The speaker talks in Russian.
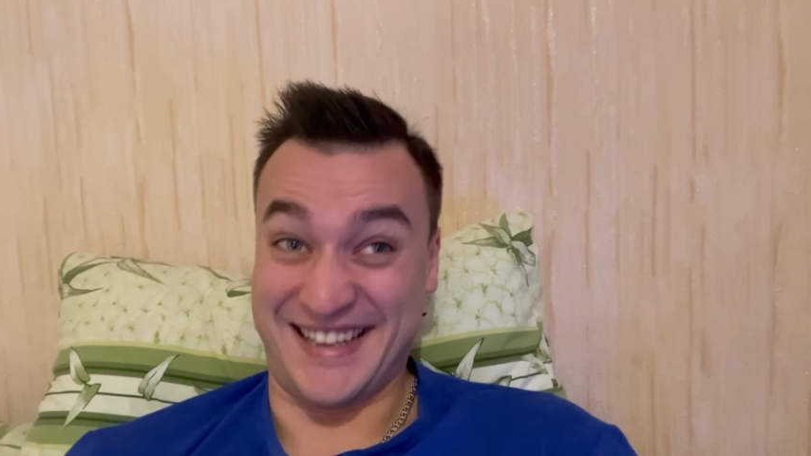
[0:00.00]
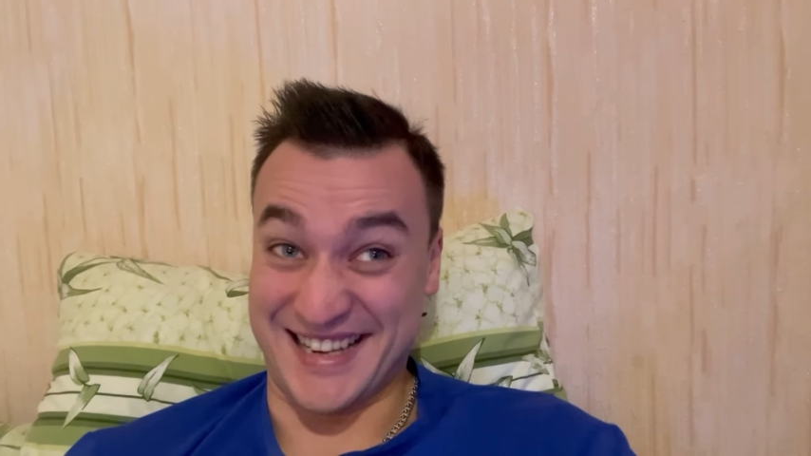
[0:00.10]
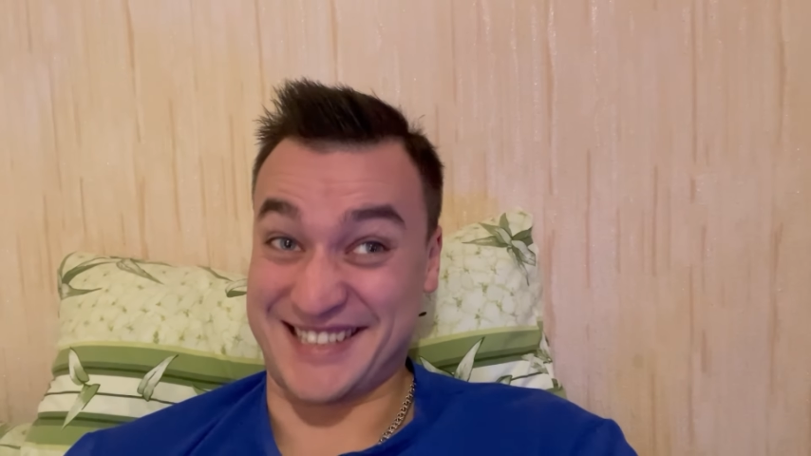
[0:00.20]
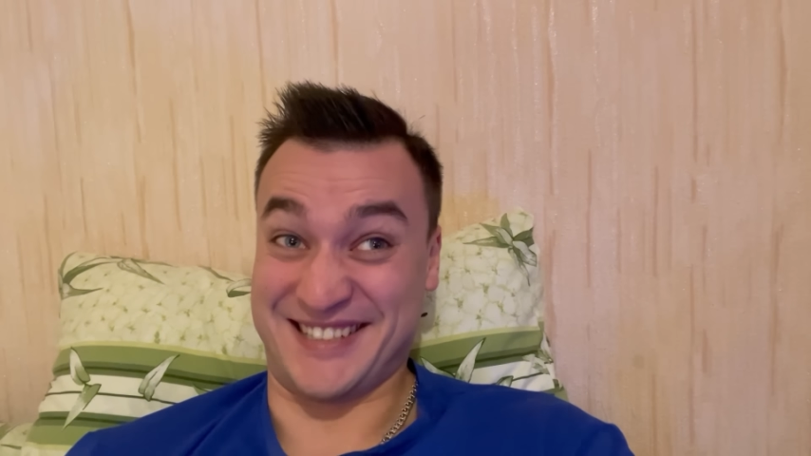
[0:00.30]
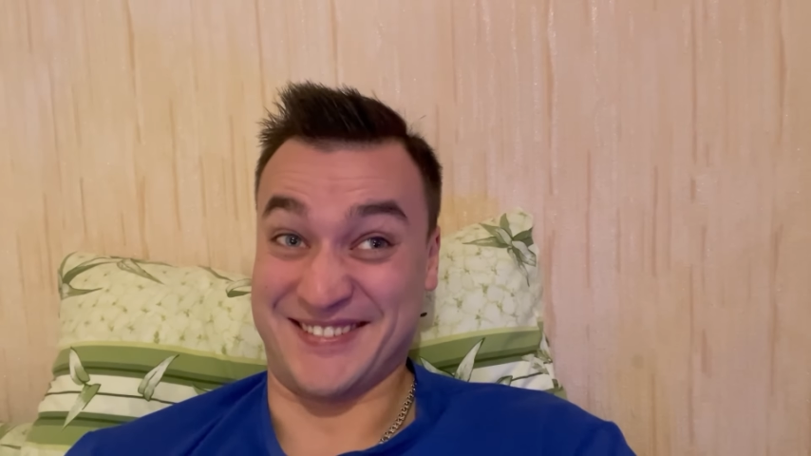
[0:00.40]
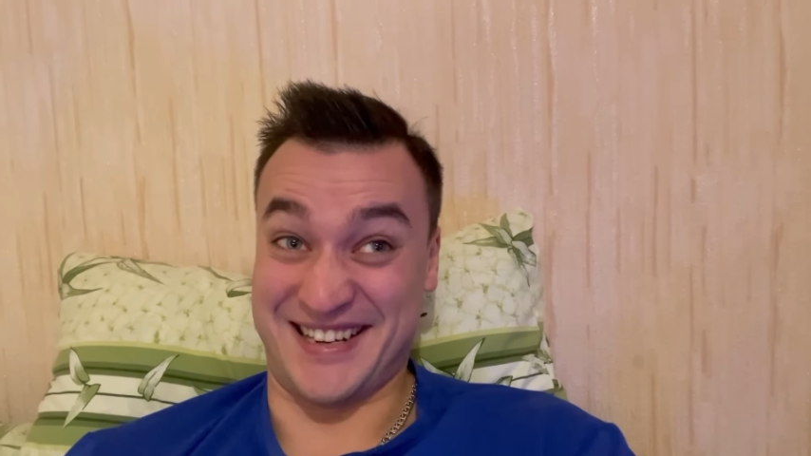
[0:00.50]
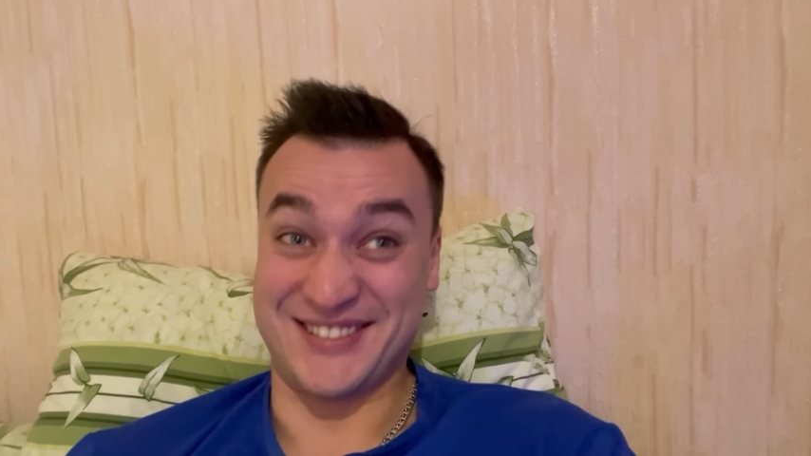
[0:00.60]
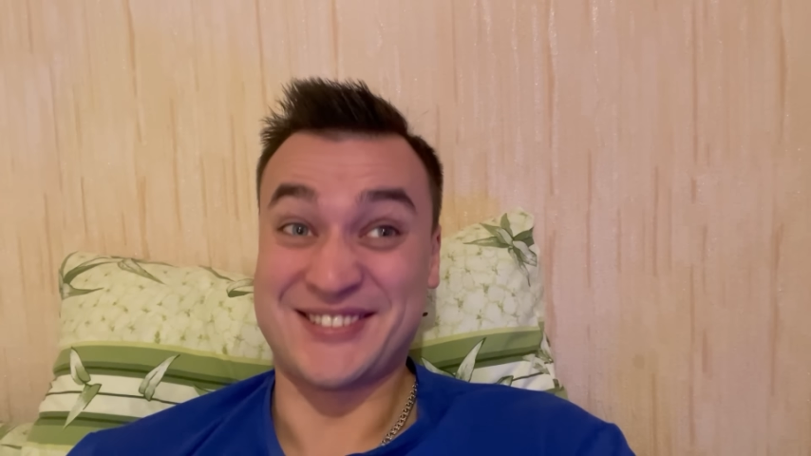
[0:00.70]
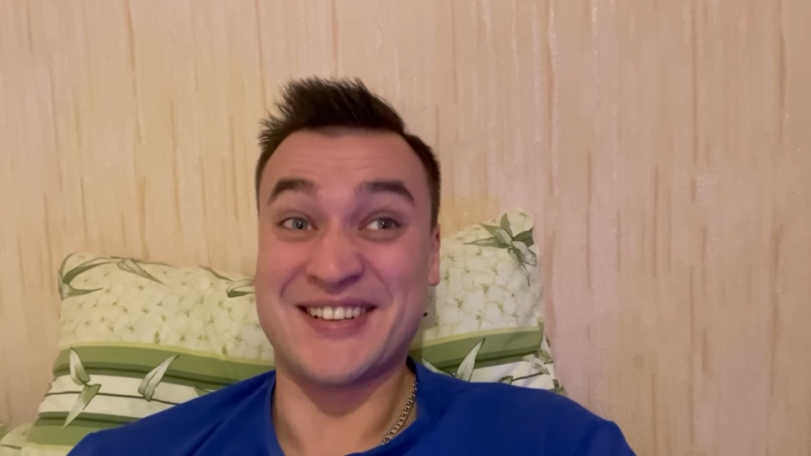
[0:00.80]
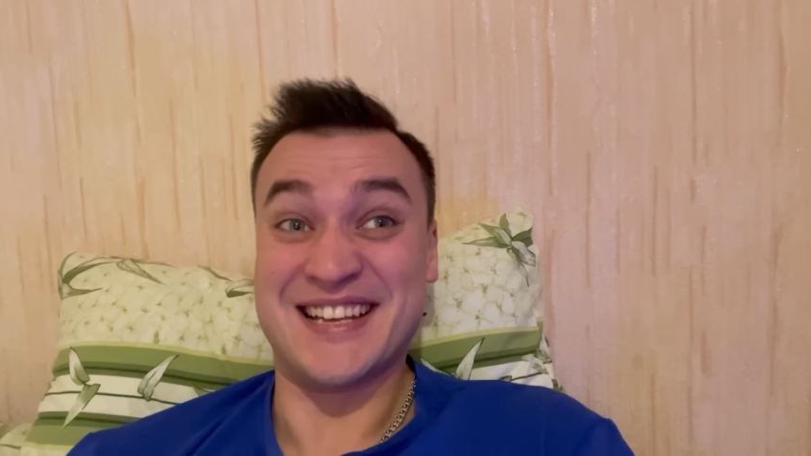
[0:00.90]
Я же
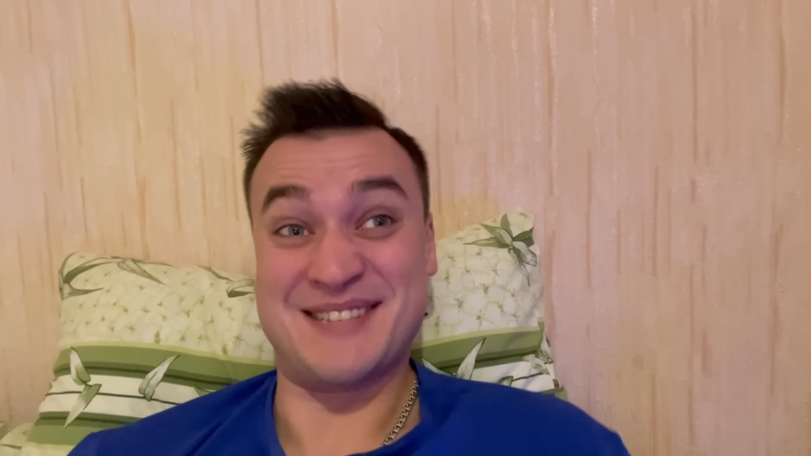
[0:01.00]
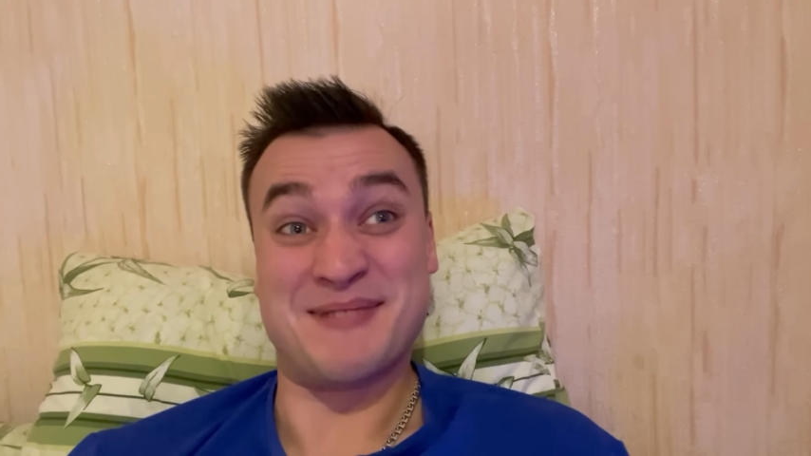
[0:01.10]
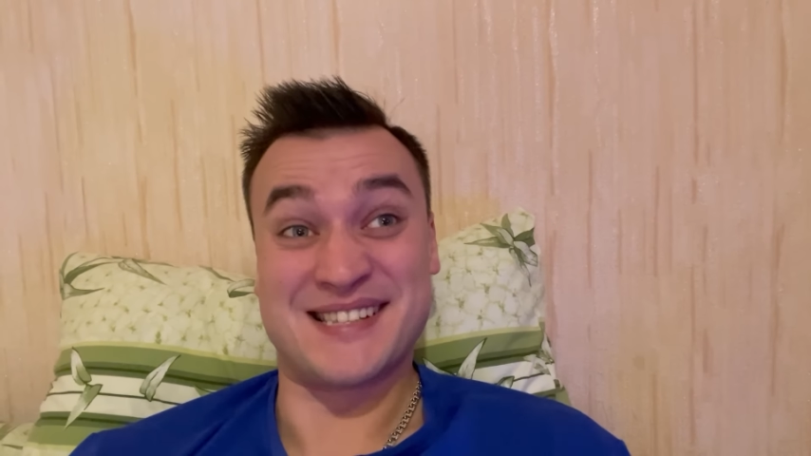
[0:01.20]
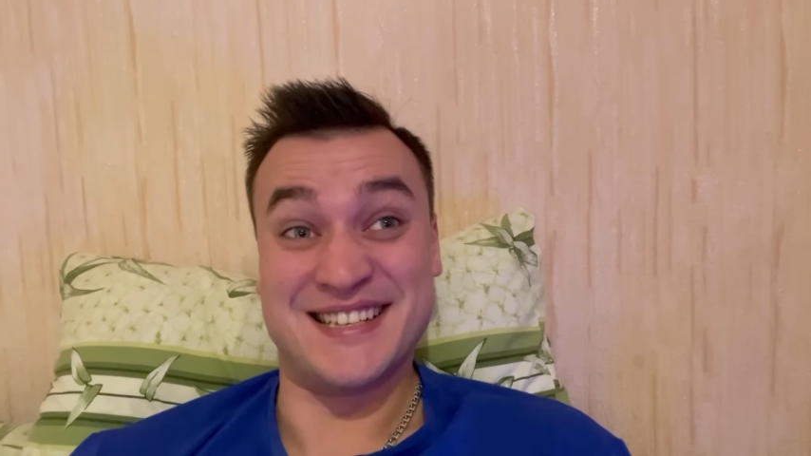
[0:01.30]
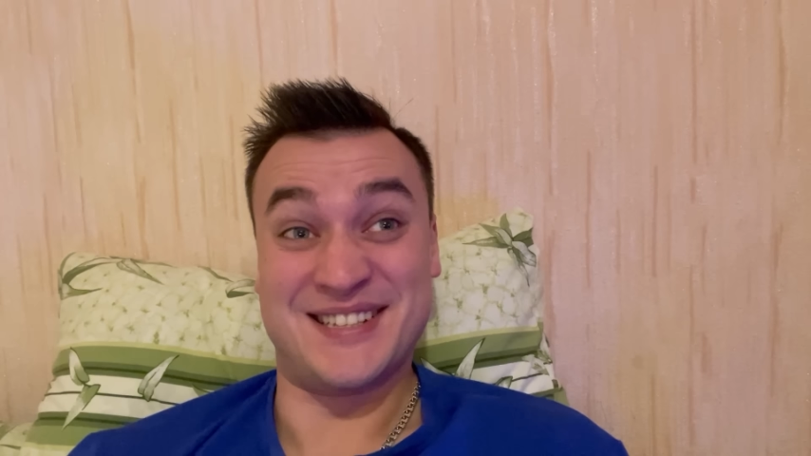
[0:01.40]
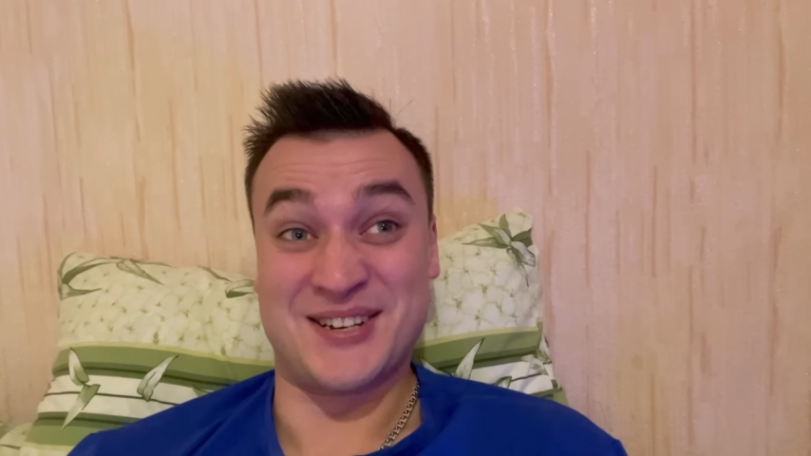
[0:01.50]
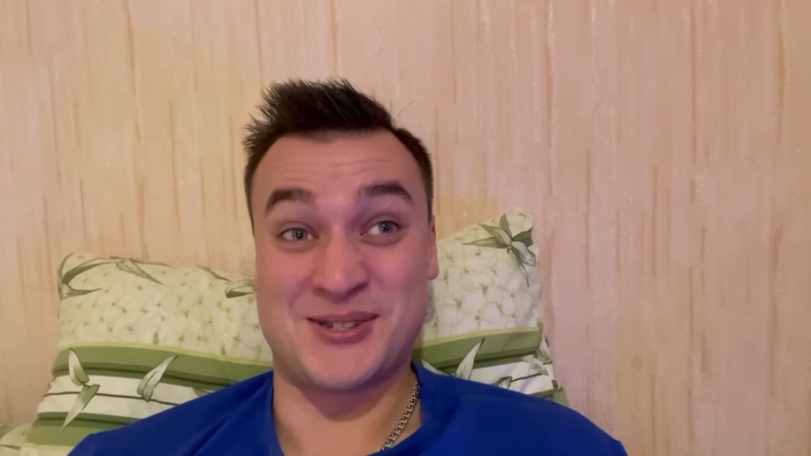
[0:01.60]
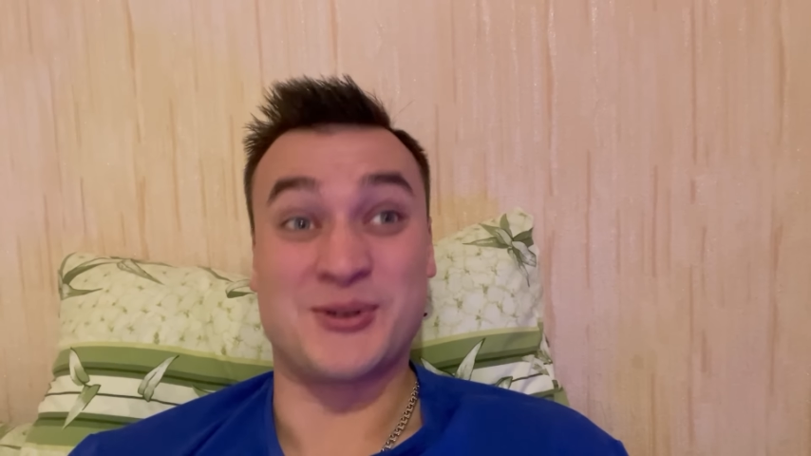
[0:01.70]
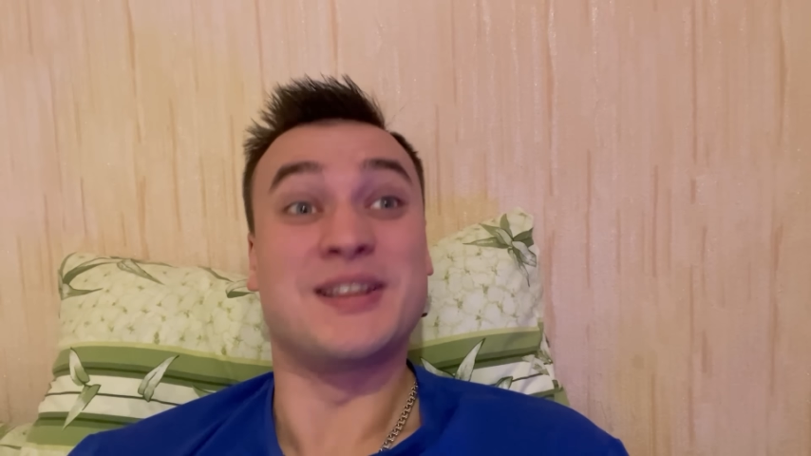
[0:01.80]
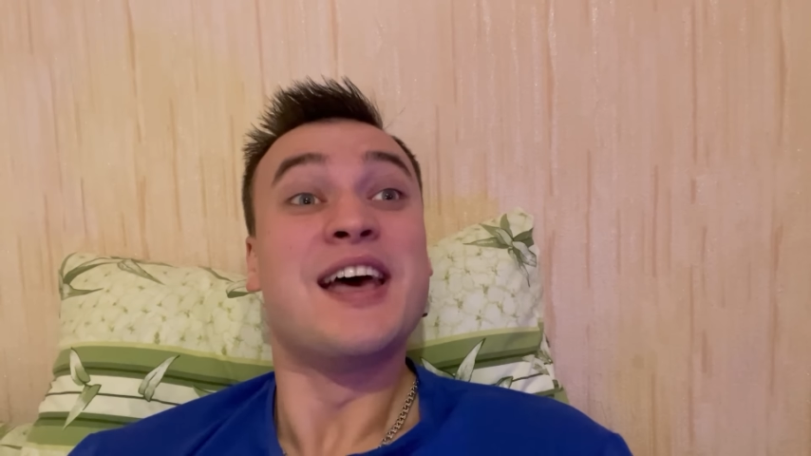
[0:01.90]
говорил, что она тебя
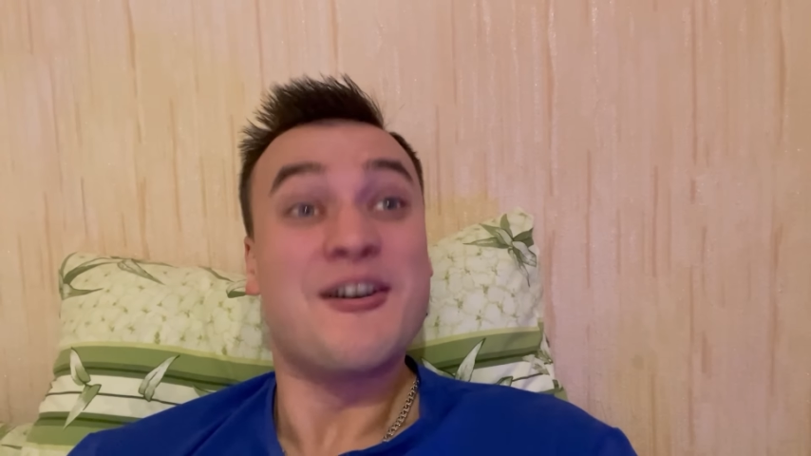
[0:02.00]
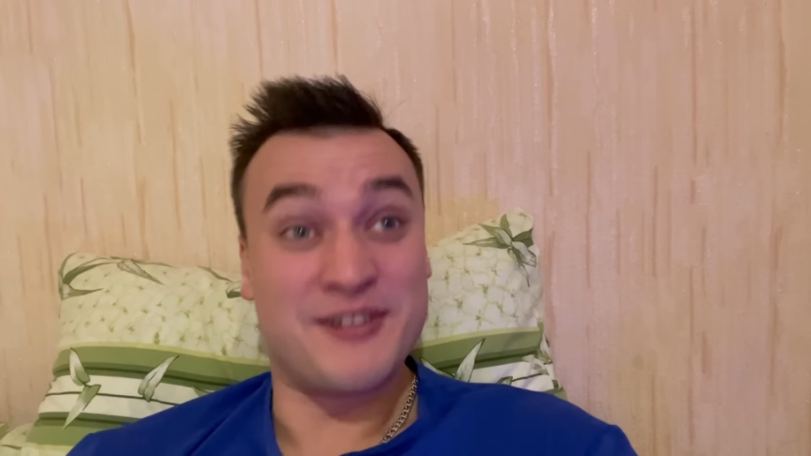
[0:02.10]
заинтересует.